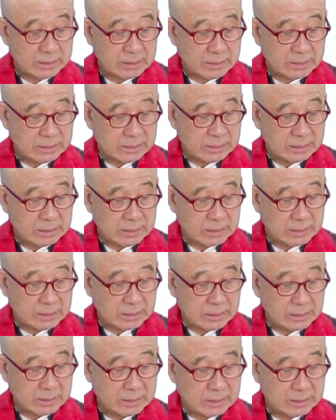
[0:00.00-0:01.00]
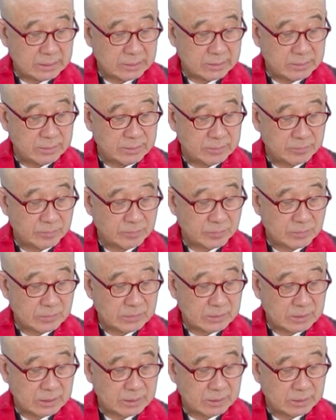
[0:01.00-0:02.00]
이제
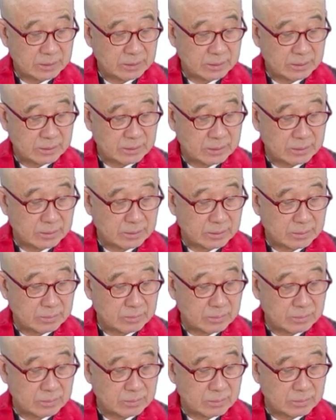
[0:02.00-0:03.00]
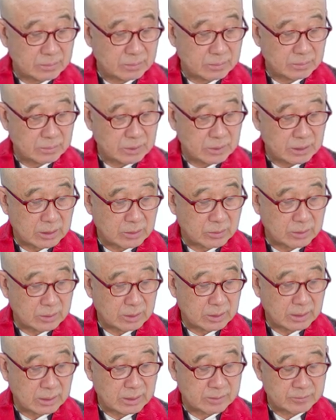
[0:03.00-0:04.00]
그 어떤 뭐라고
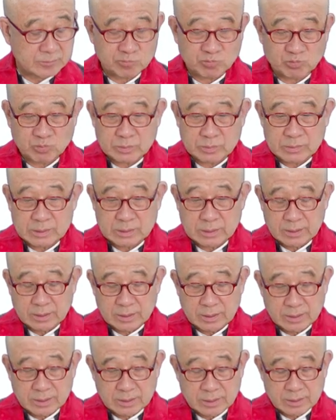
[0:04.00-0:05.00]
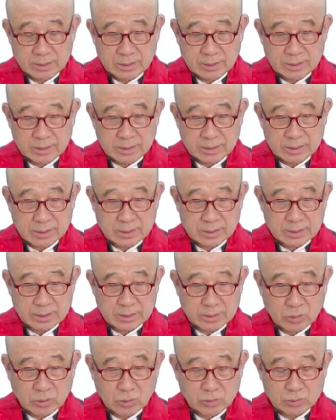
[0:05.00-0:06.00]
그럴까 에, 예,
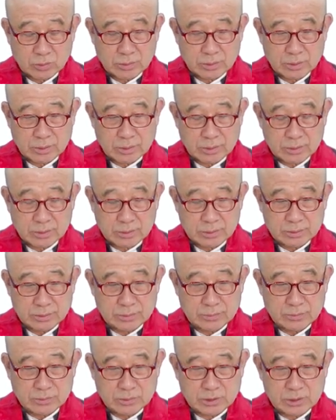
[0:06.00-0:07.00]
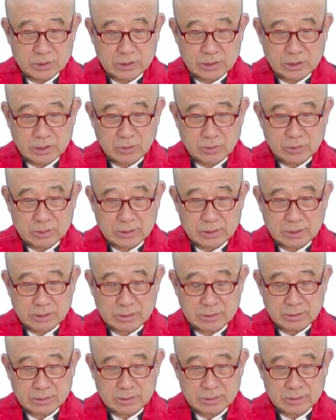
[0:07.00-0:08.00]
공덕은 진실로 이제
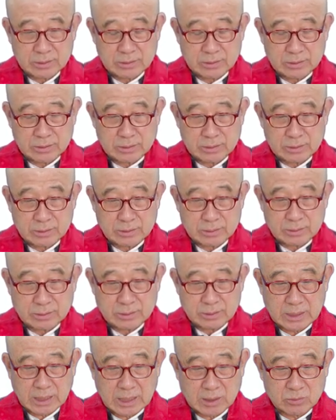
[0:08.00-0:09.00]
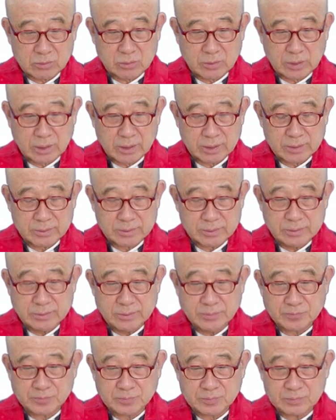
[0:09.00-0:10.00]
그 어떤 그 사국의
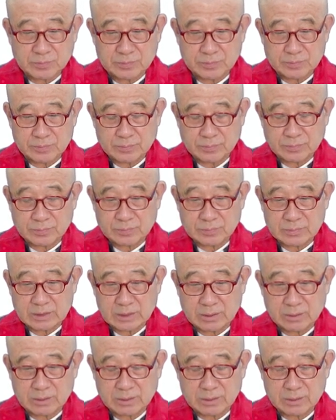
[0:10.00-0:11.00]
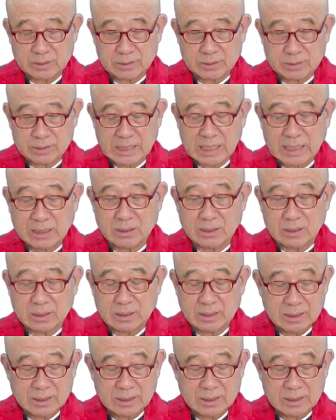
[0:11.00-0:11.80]
음, 어떤 그 상을